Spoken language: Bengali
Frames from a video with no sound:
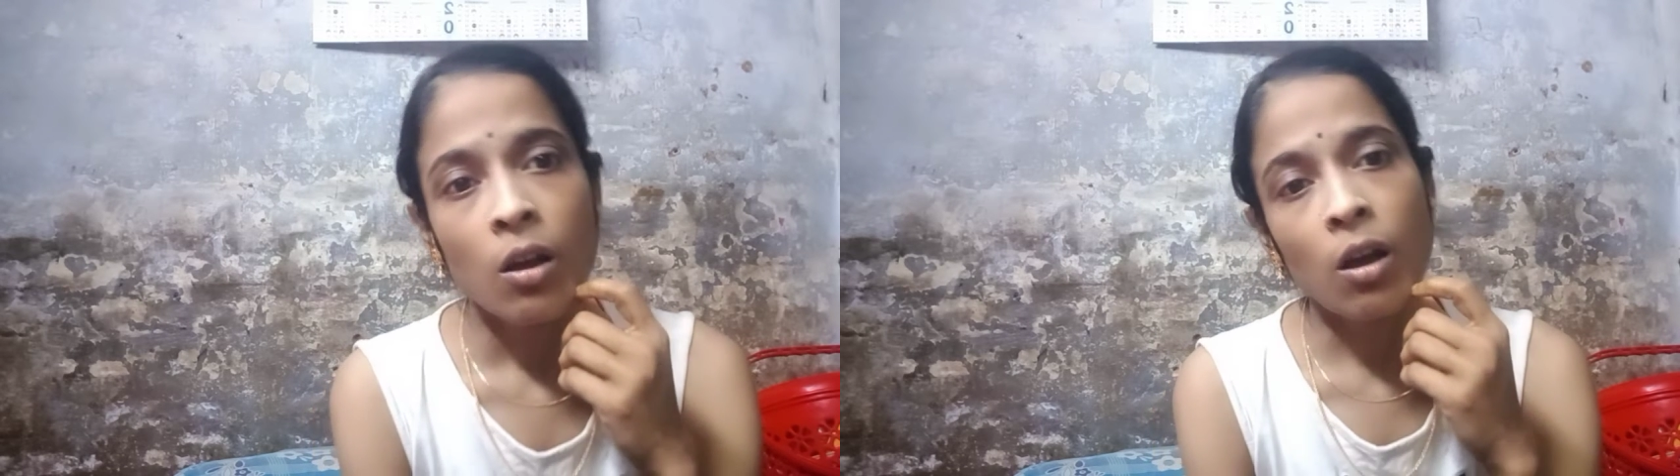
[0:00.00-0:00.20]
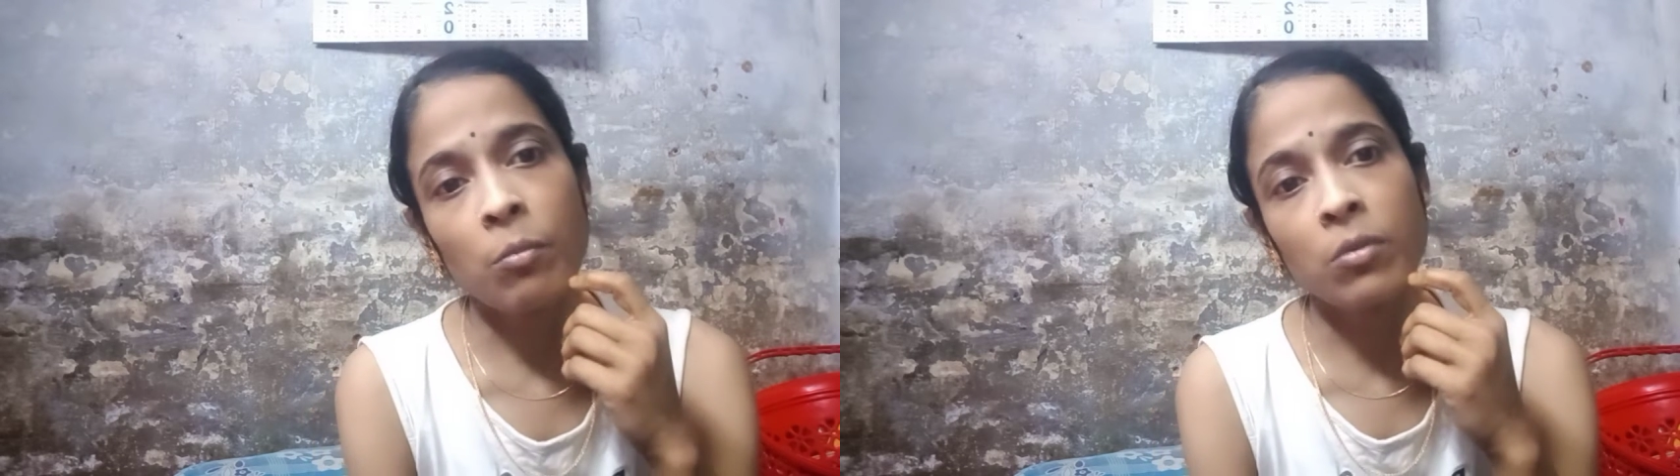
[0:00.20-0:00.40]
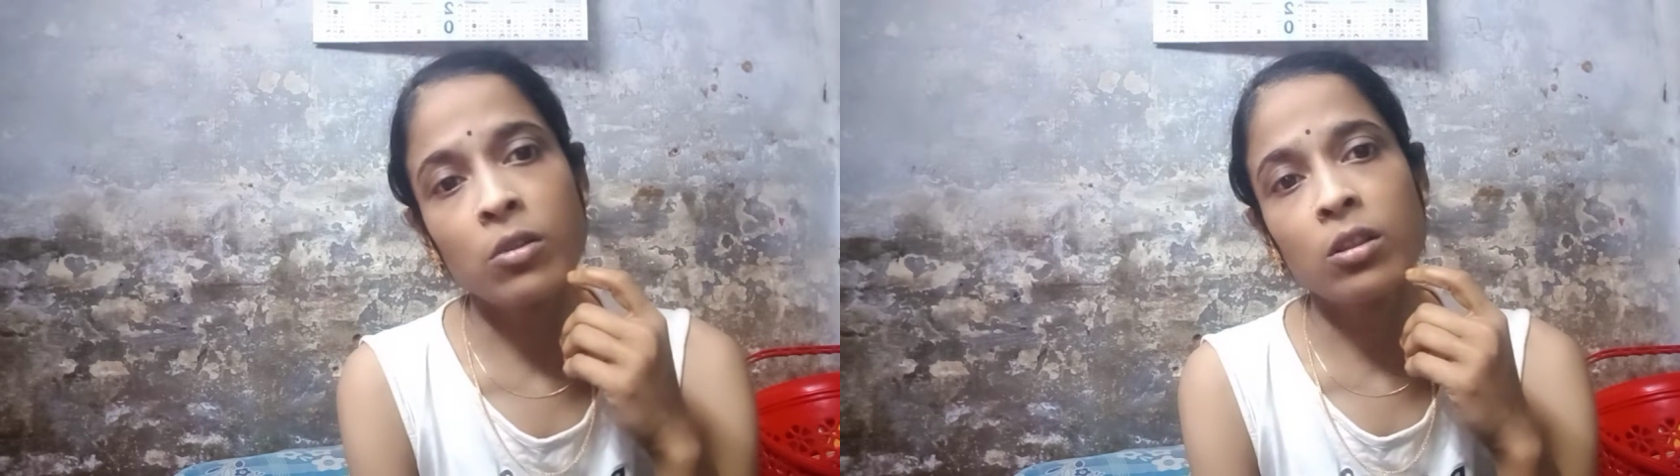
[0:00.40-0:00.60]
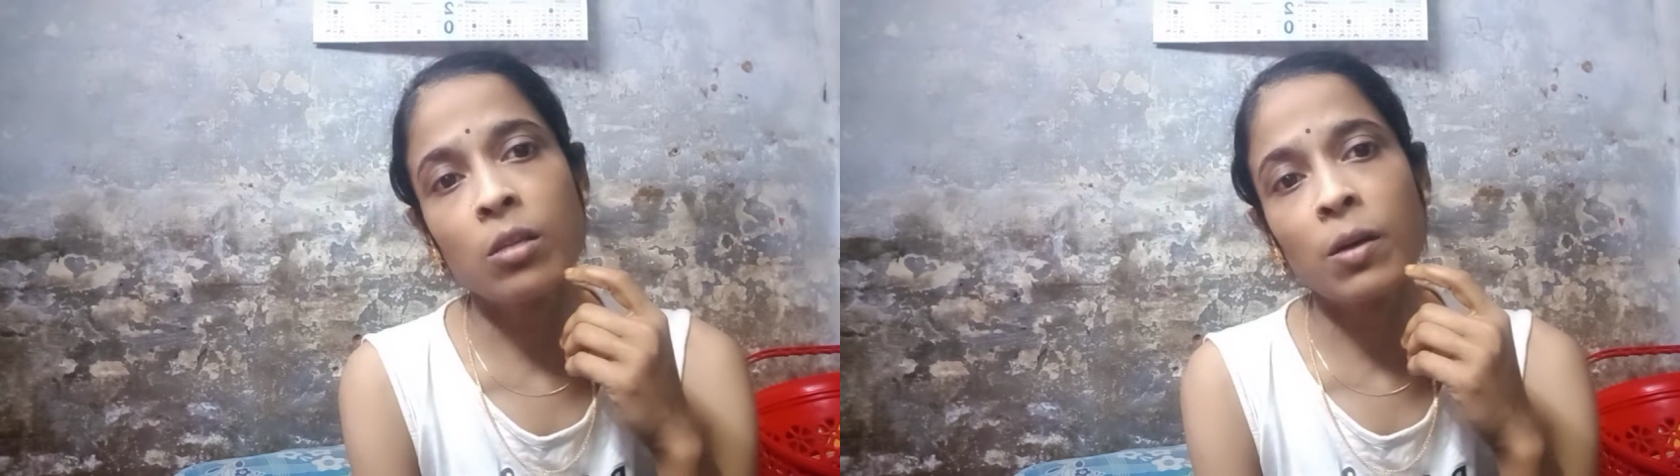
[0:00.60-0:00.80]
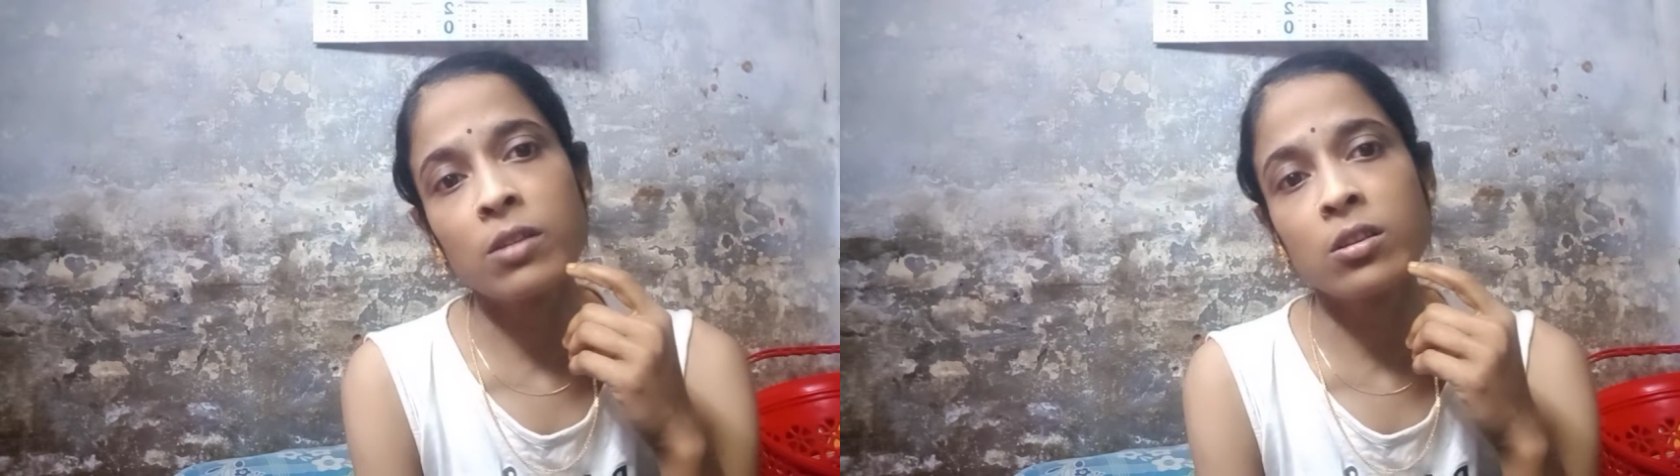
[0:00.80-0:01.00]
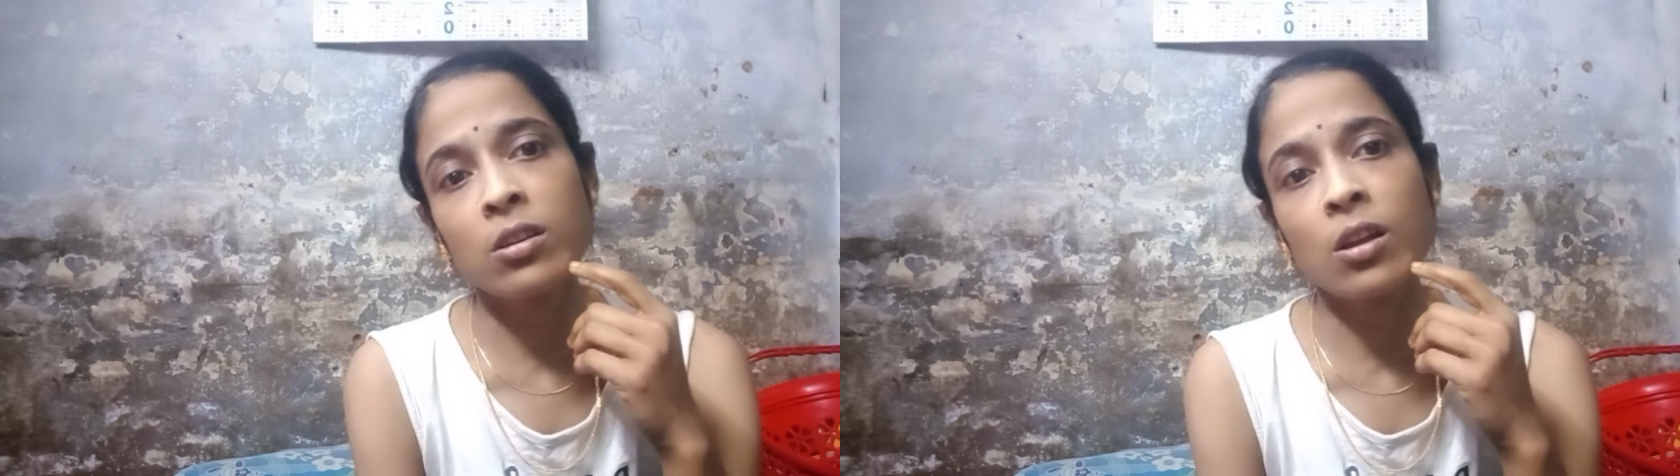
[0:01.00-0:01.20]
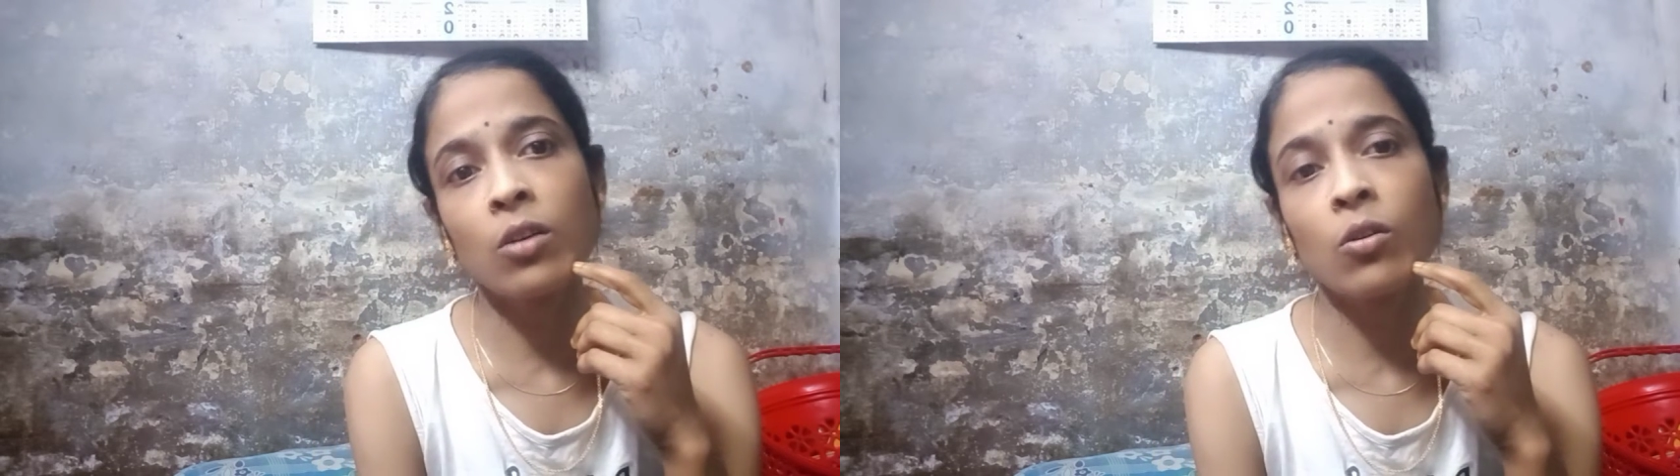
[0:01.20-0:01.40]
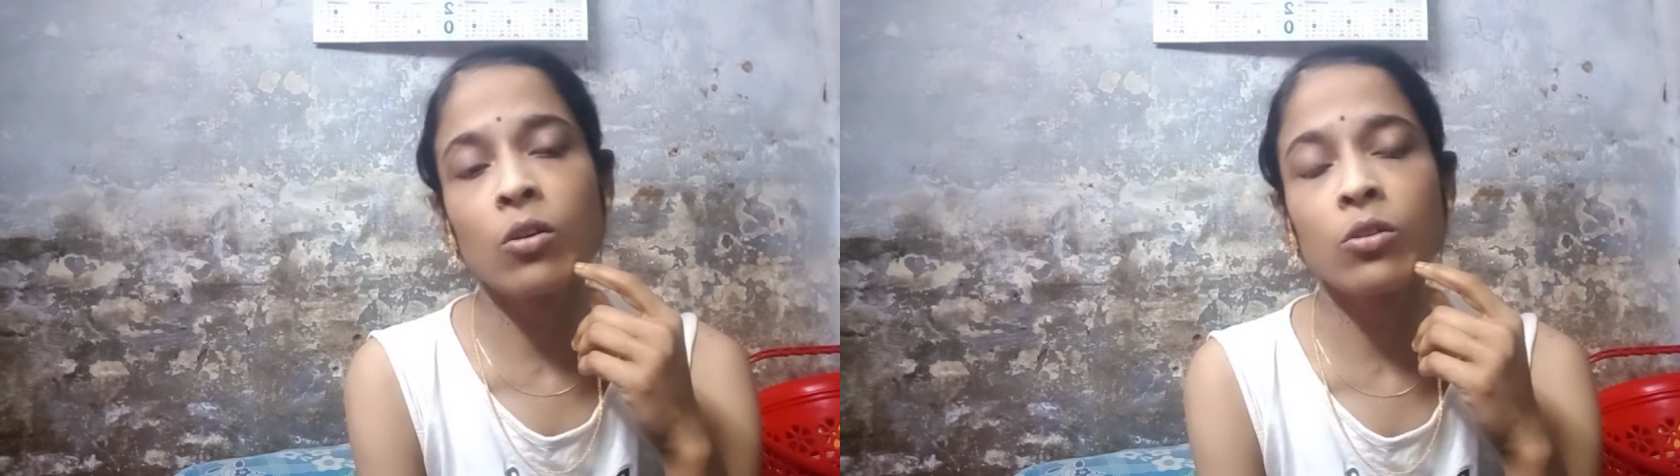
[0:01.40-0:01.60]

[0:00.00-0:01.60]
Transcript: আমি দিতে পারছি না কত